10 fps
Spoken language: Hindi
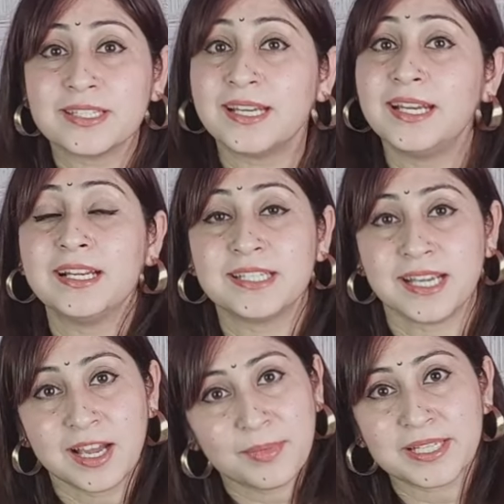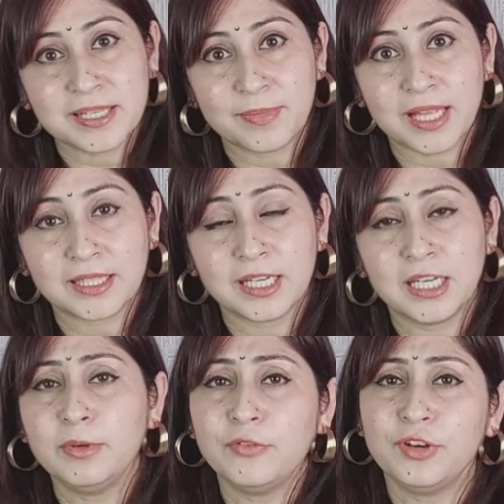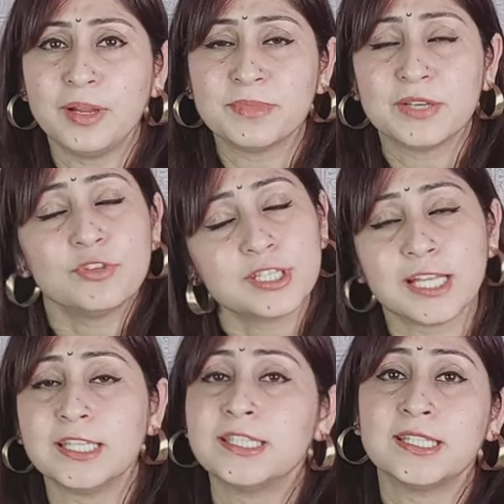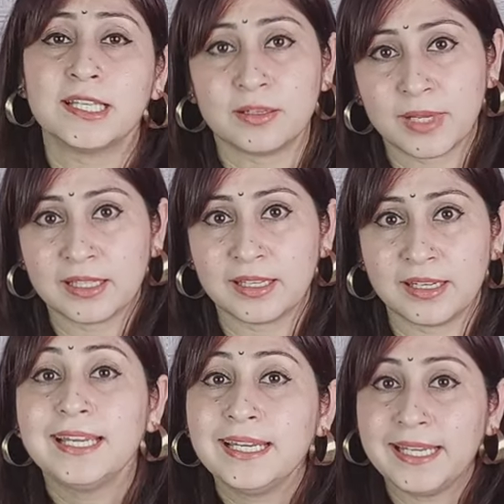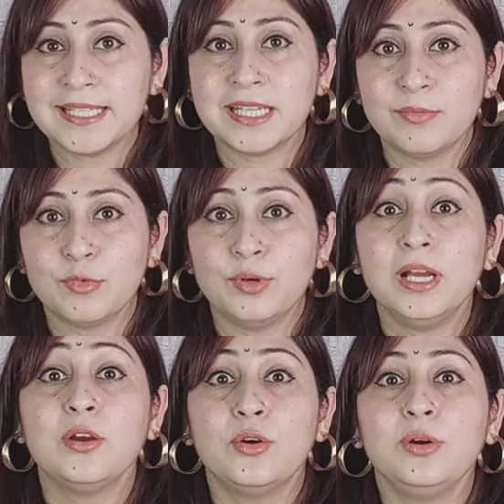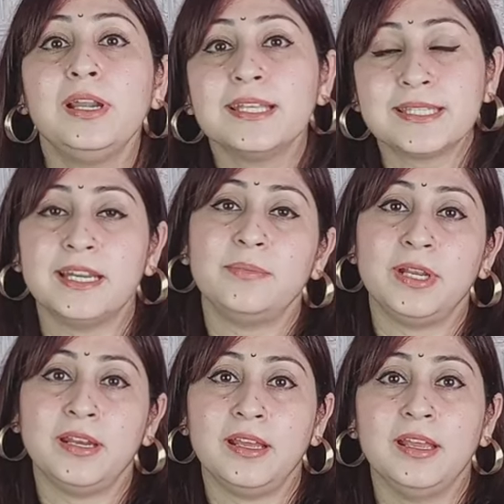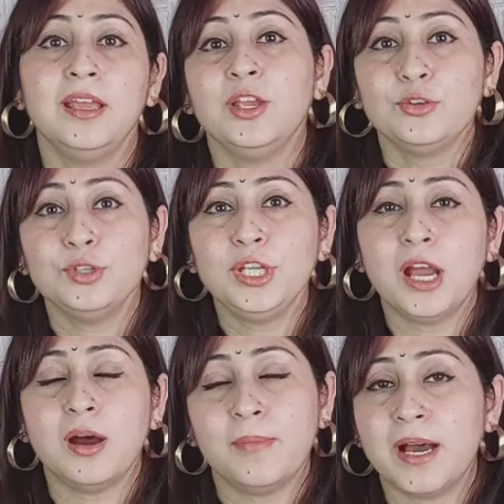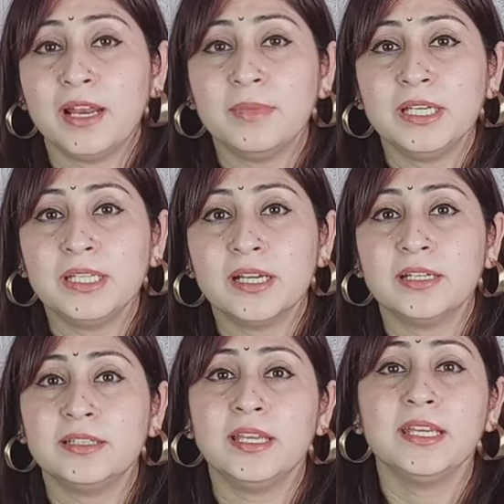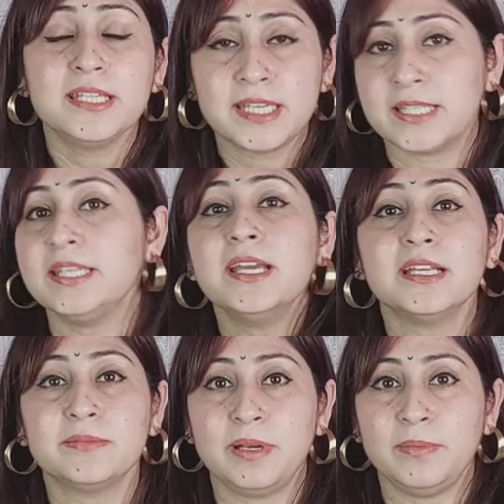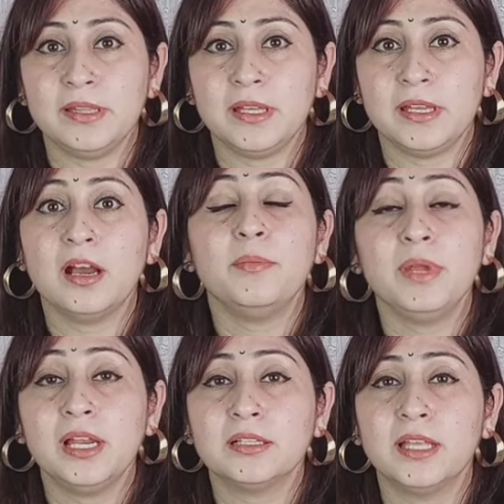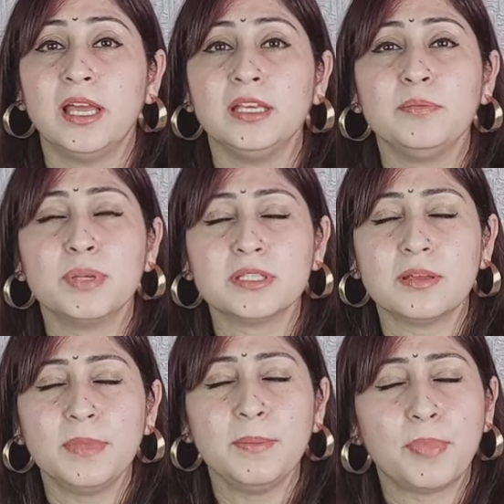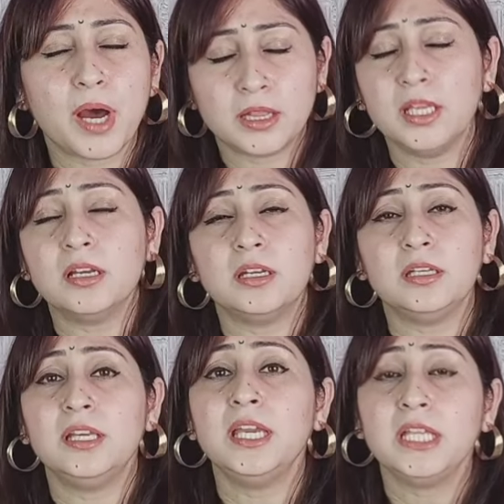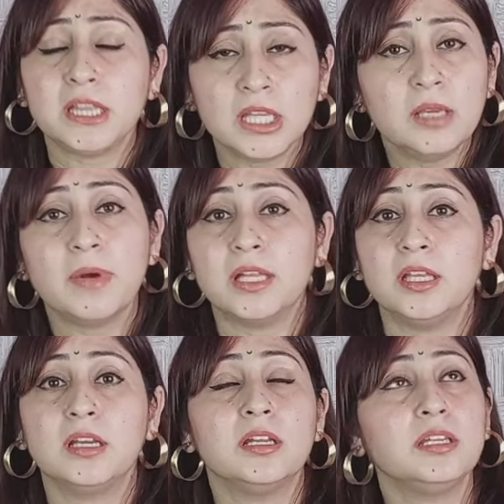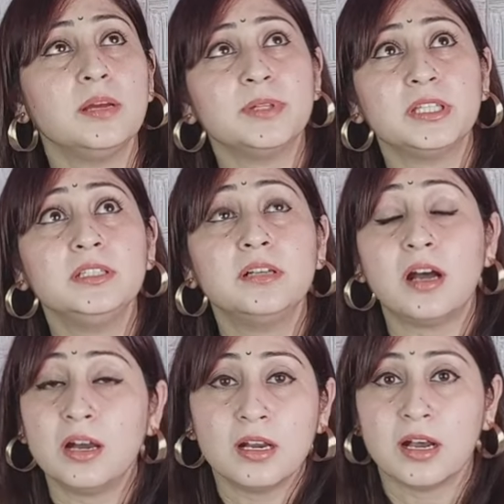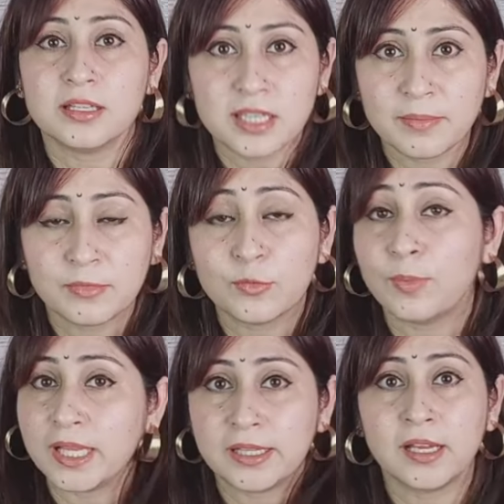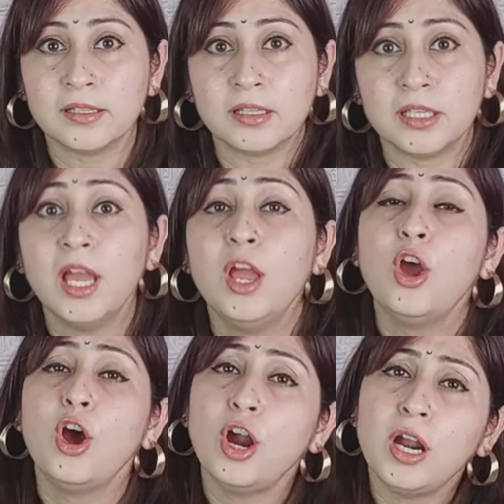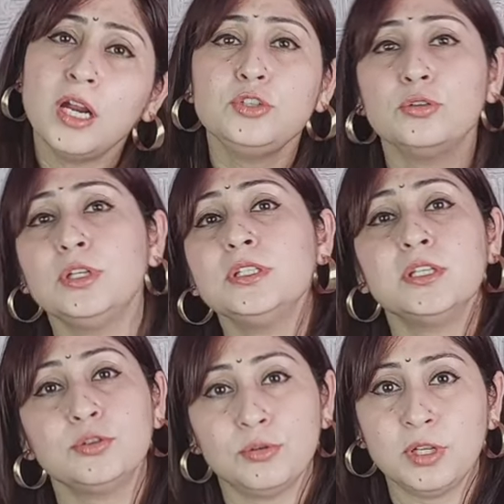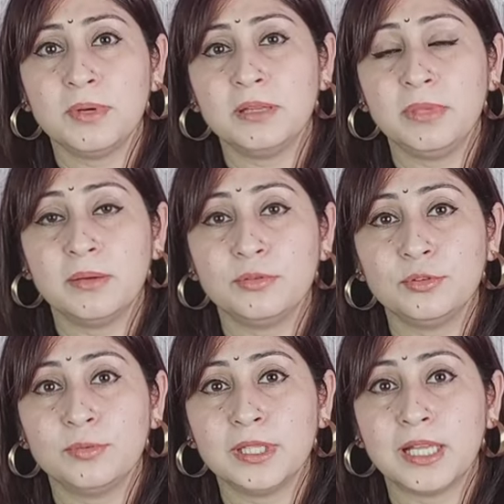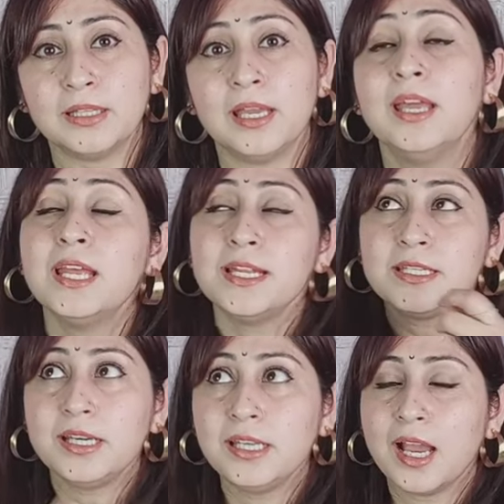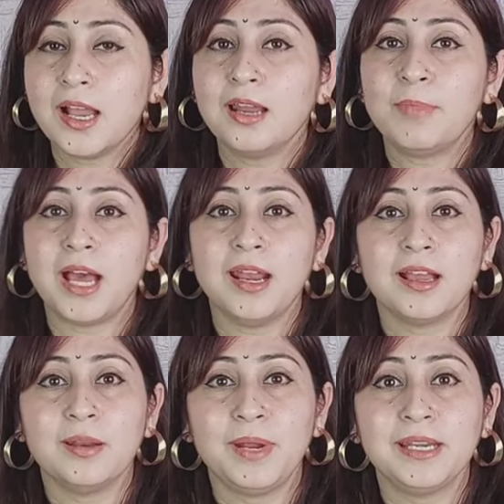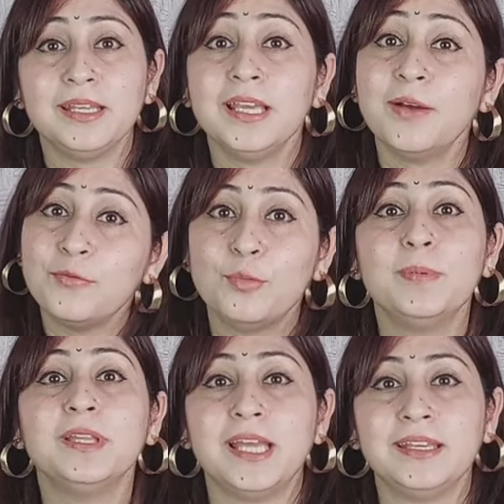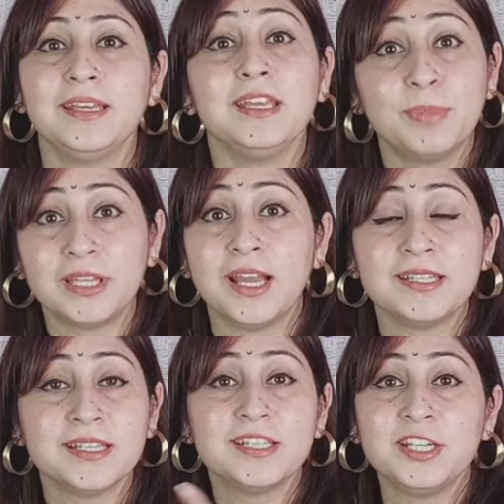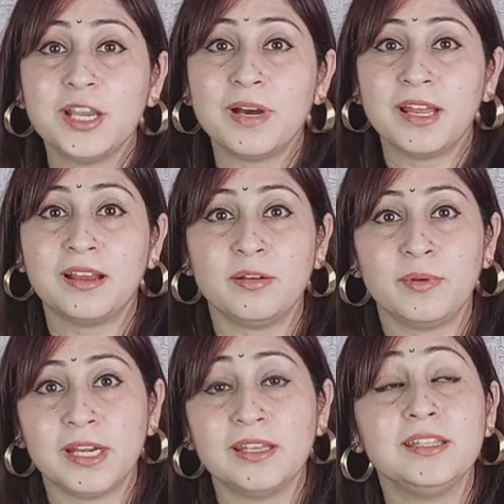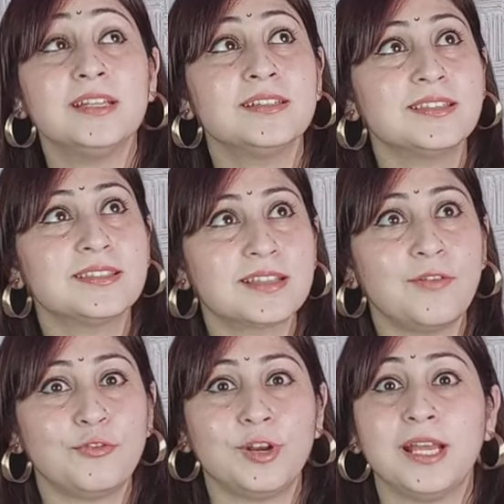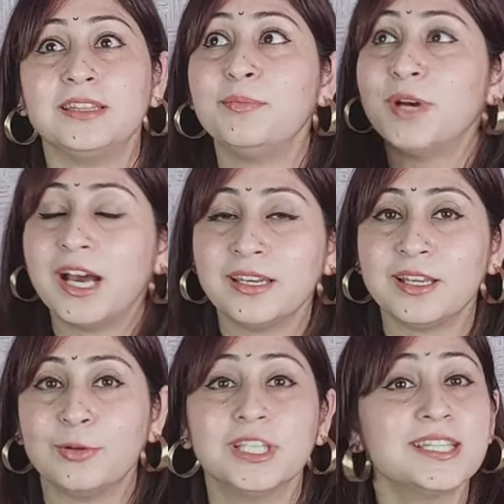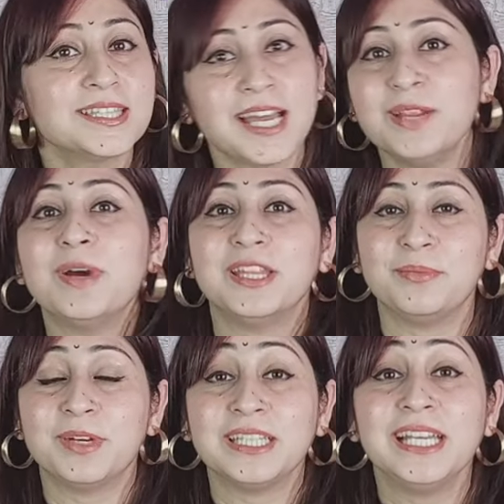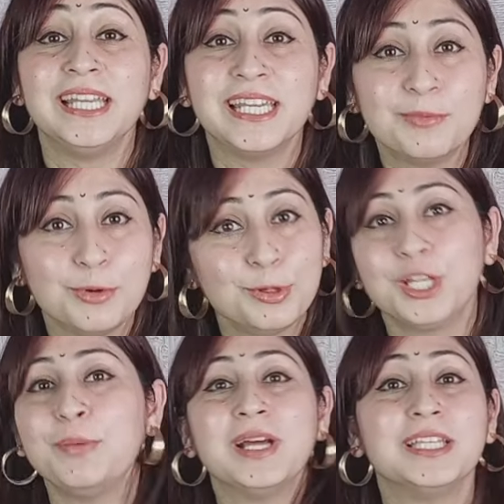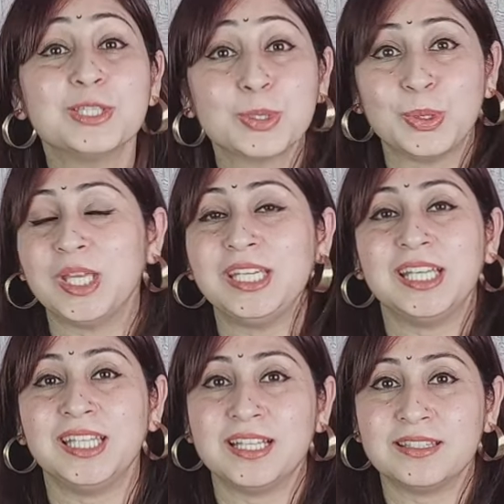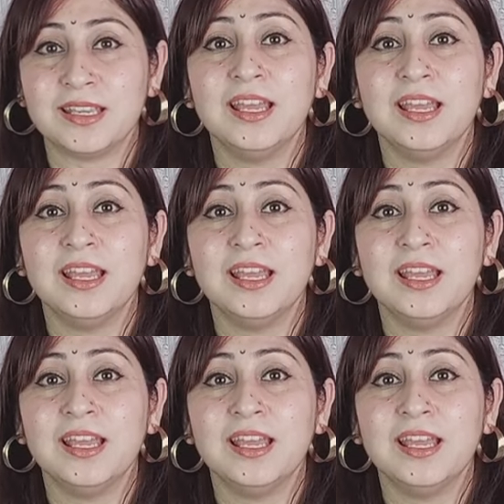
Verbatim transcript: आने लग जाएगा हमारे साथ बात करने में और फिर हमसे वो ज़्यादा से ज़्यादा बात करेंगे नेक्स्ट हमको ना गुड लिसनर बनना है क्योंकि हमारा मन क्या करता है कि जैसे ही हस्बैंड मिलते हैं ना हमें लगता है कि बस हमें बातें करनी है इतनी बातें करनी है पता नहीं कहाँ कहाँ से हमको बातें याद आती हैं और हर छोटी से छोटी बात भी हम उनको बताते हैं चिड़िया अगर बाहर आकर बैठ गई थी हम वो भी बताएंगे कि पता है आज एक चिड़िया बाहर आकर बैठ गई थी किसका फ़ोन आया था बाहर क्या होता सारी बातें हम करते हैं लेकिन हम उनकी बातें सुनते नहीं है ध्यान से